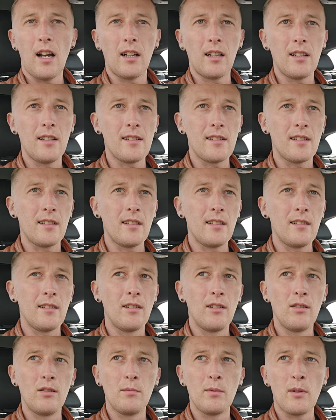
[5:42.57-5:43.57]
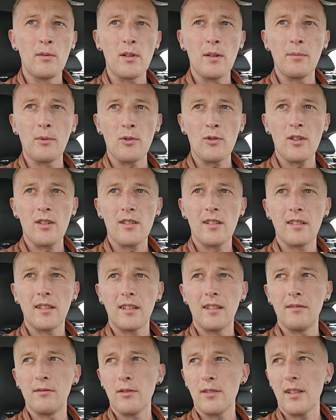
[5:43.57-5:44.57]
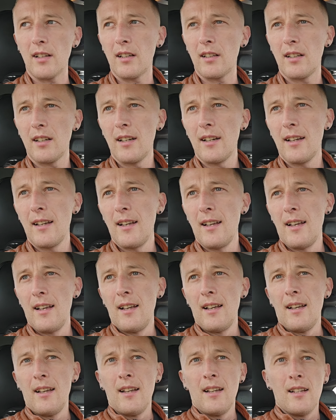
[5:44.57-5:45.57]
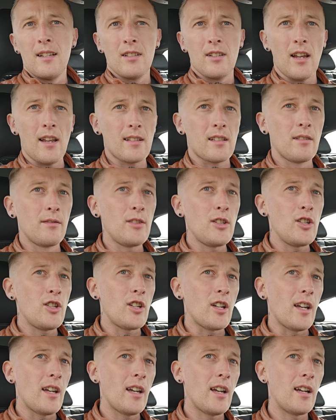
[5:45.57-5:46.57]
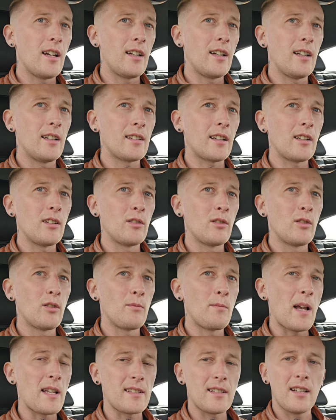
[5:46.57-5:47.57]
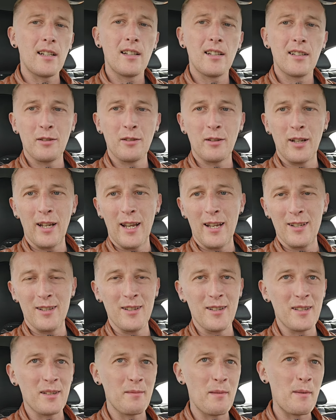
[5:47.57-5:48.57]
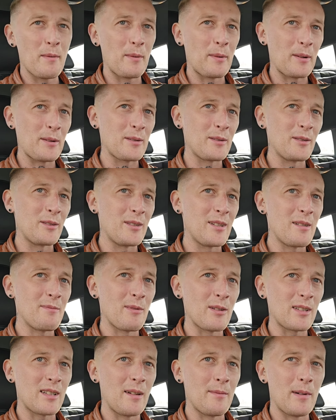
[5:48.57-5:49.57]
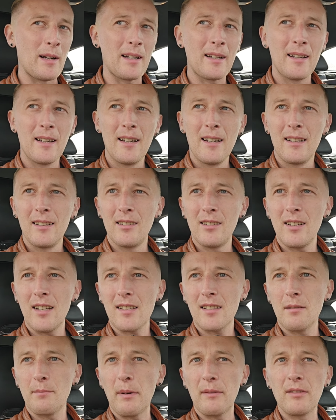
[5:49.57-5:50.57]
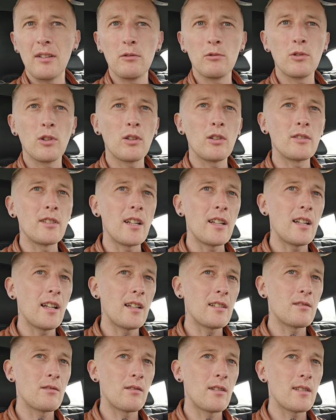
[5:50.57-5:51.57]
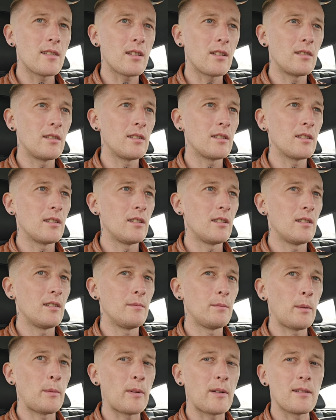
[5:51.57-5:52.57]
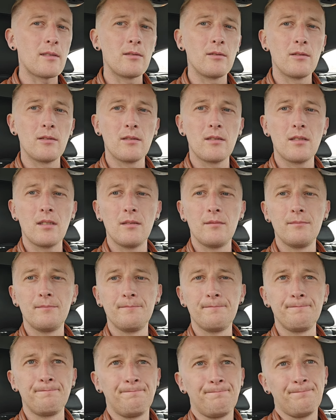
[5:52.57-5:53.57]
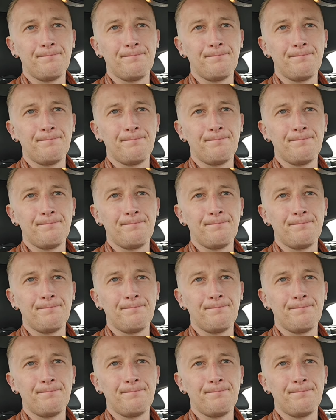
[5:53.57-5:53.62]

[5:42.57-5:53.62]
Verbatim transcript: Anglicy lubią się poruszać na takich wózkach. Często widzi się e, takiego grubasa, który jeździ sobie po prostu gdzieś po sklepach. No i jest to pewne udogodnienie, a z drugiej strony to po prostu są...